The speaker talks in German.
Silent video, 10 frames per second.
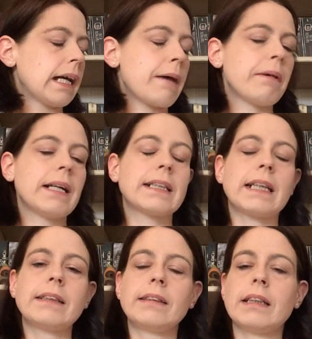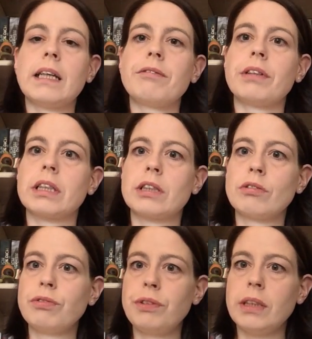Aber es hatte dann einfach
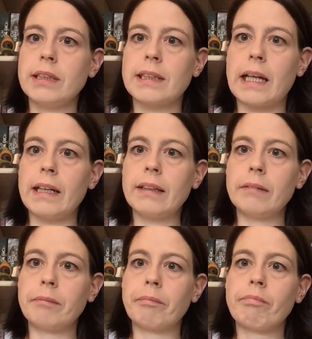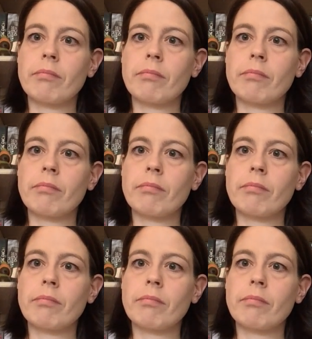zu viele Seiten